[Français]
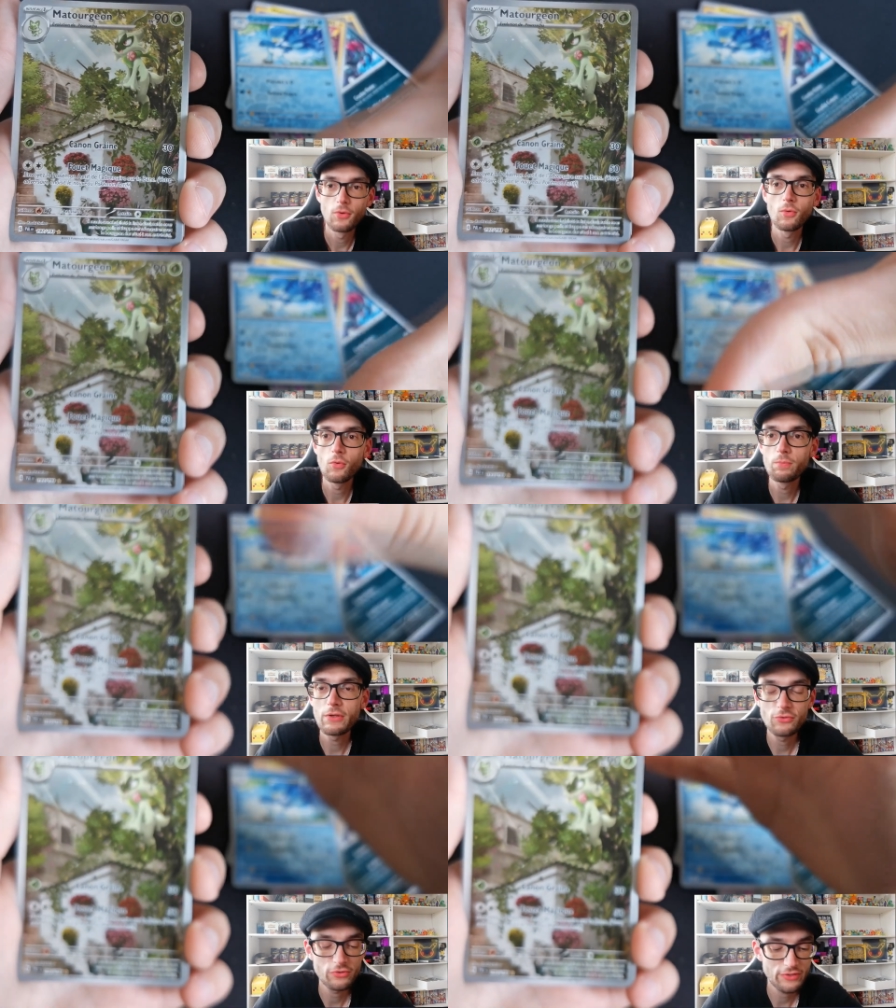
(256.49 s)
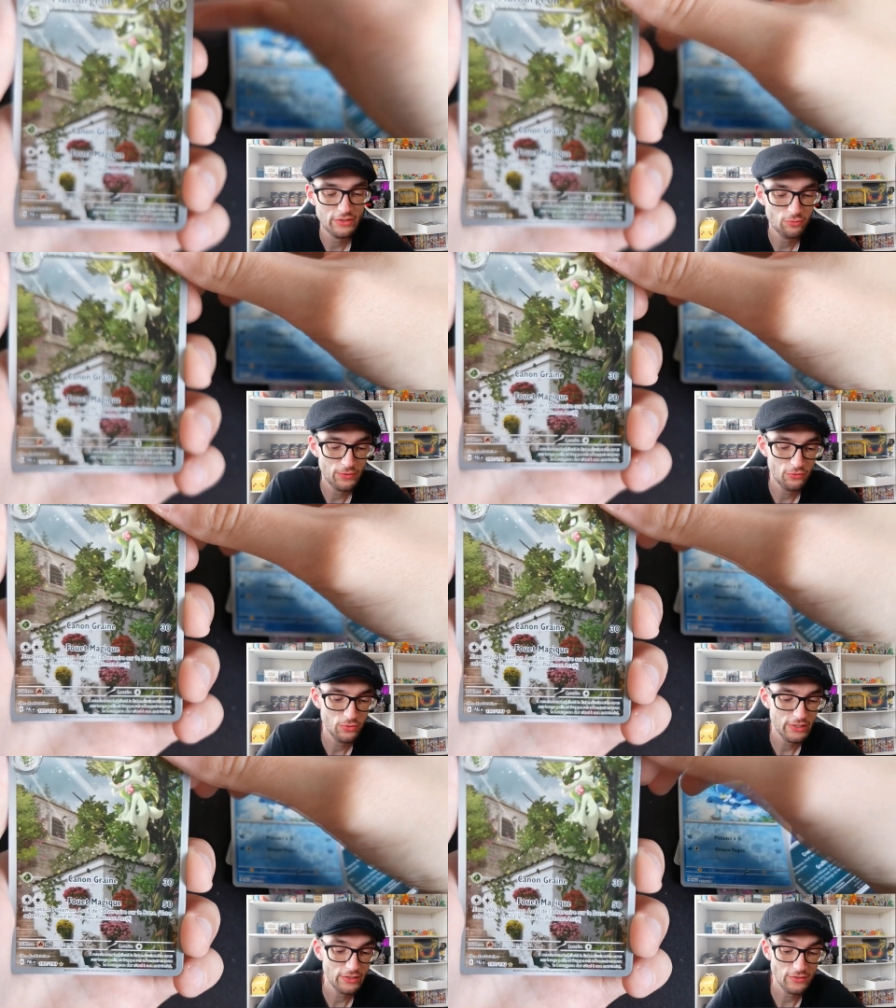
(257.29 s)
On le place dans un espèce
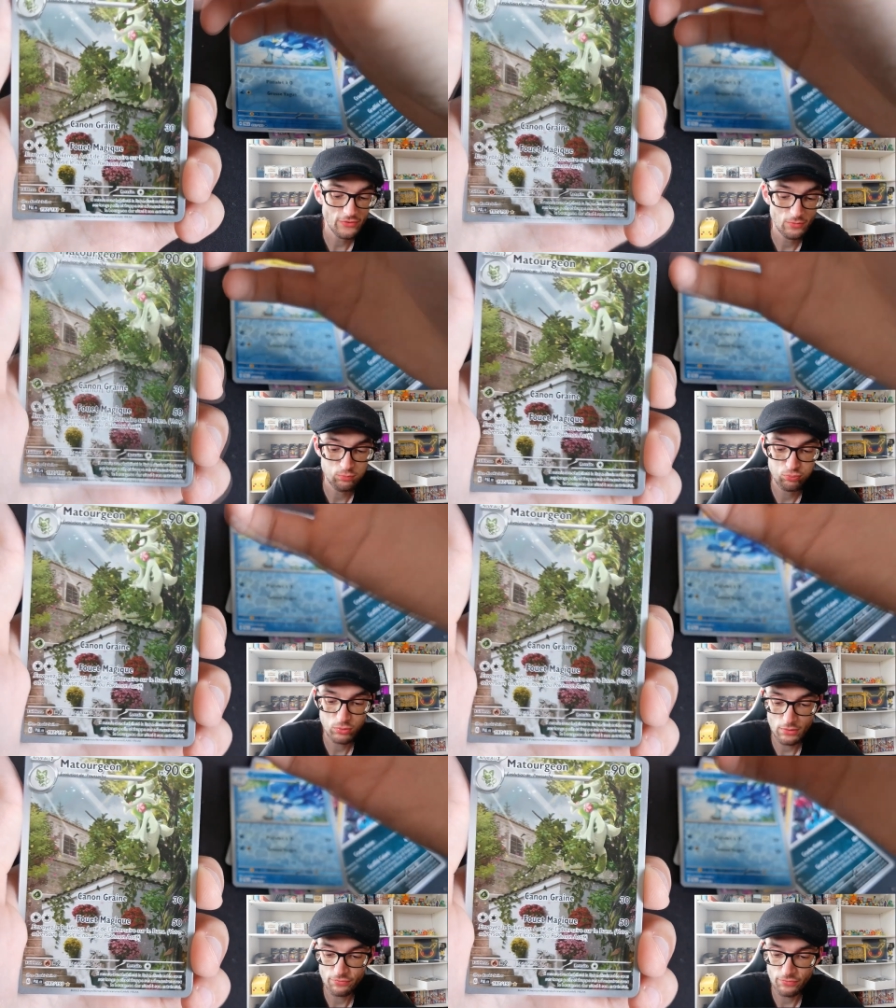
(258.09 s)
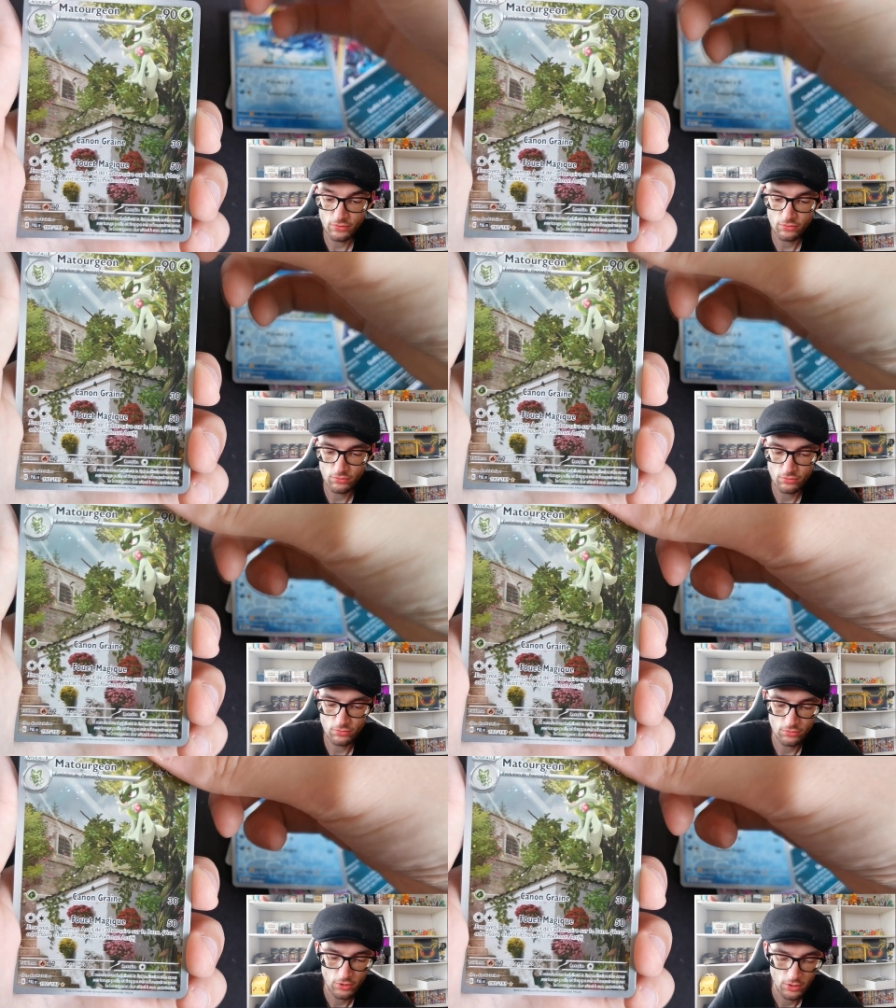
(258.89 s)
de cadre et ça pourrait faire euh,